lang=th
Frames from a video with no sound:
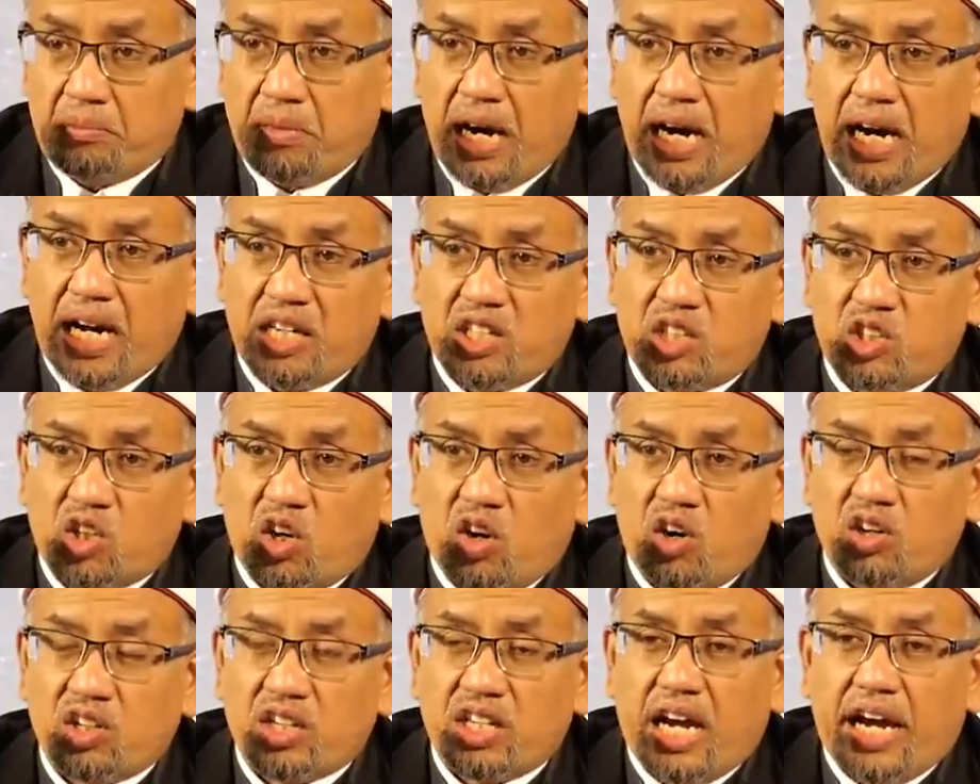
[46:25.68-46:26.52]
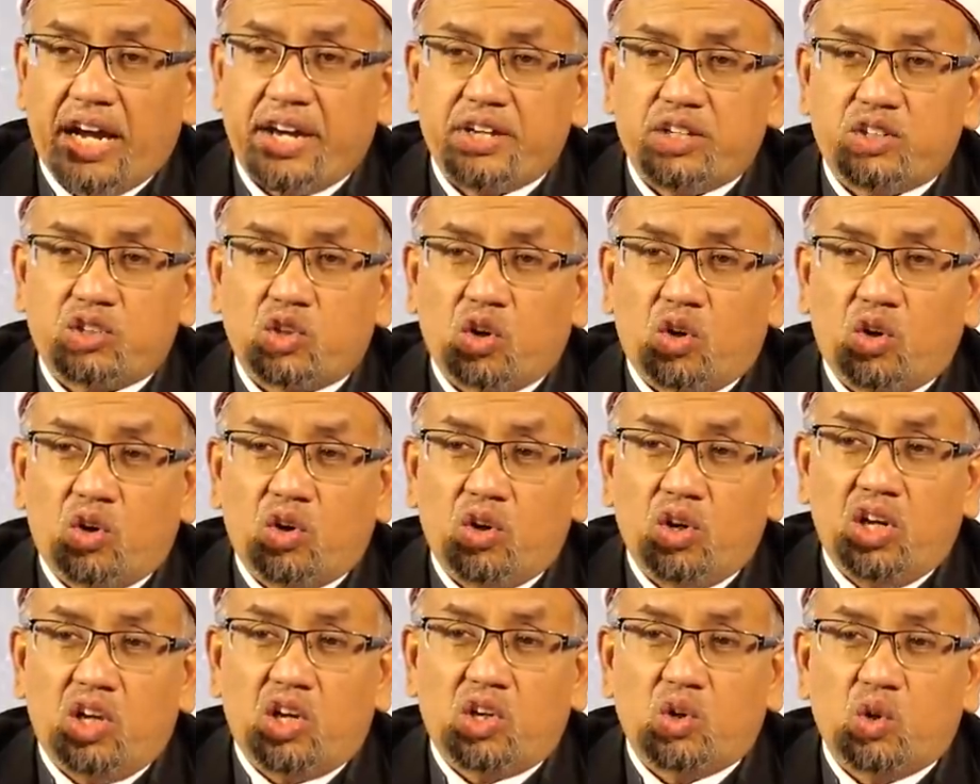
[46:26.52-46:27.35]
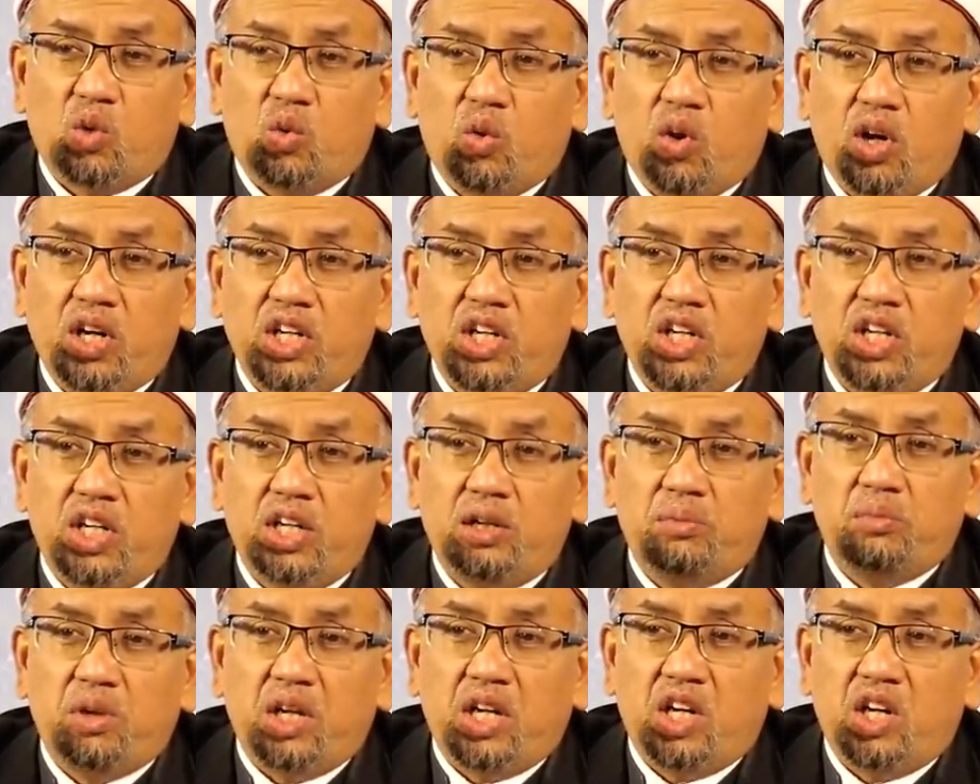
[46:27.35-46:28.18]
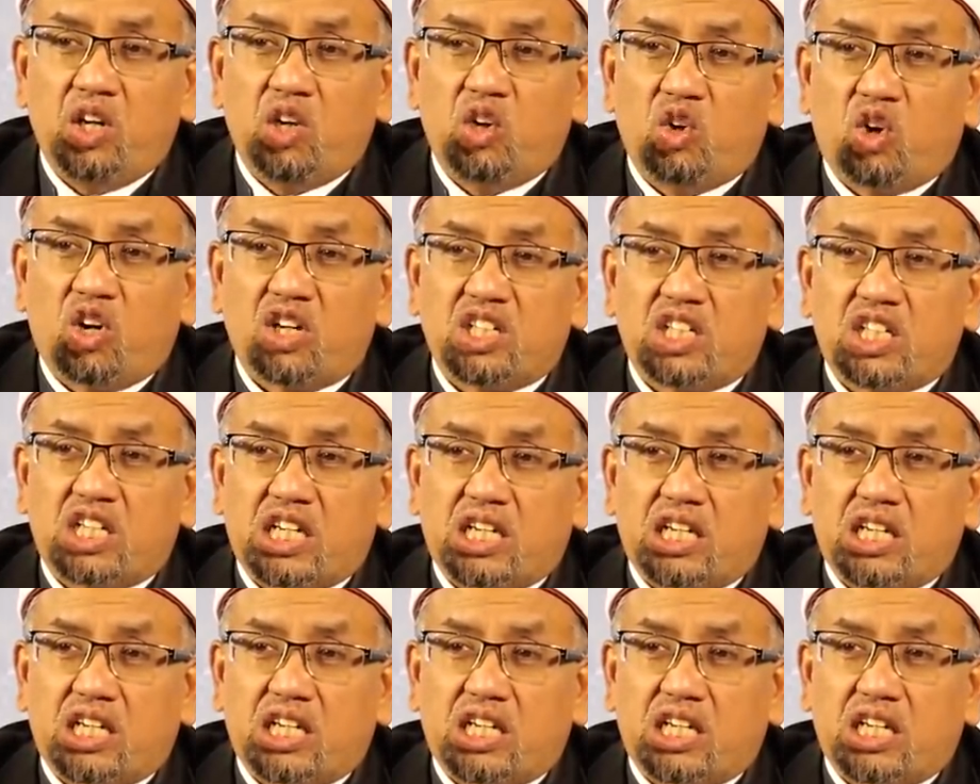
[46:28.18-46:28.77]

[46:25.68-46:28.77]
บ้านช่องใหญ่โตและรวยมีรถ